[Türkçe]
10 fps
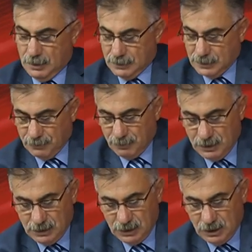
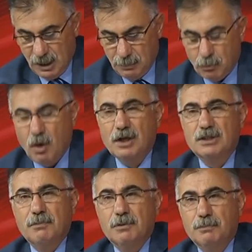Sevgili izleyiciler, bu
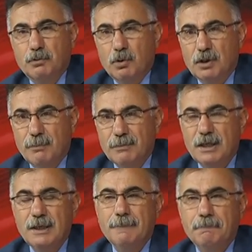akşamki
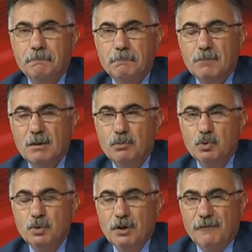programda
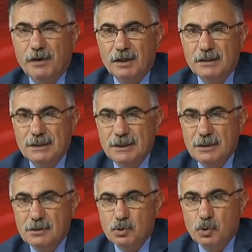bütün
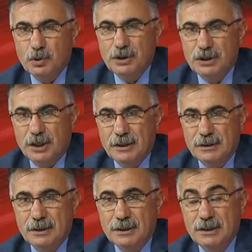kafalardaki soru
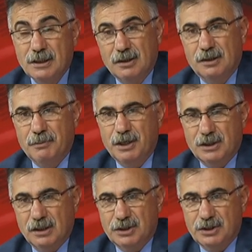işaretlerini kaldırmaya
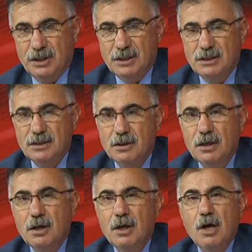çalışacağız.
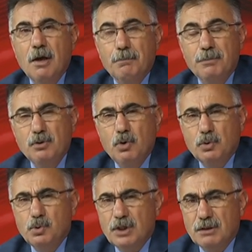
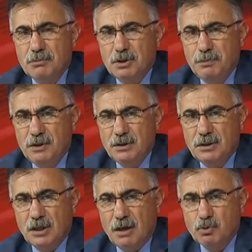1461
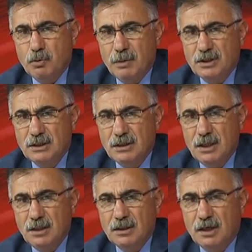Trabzon maçında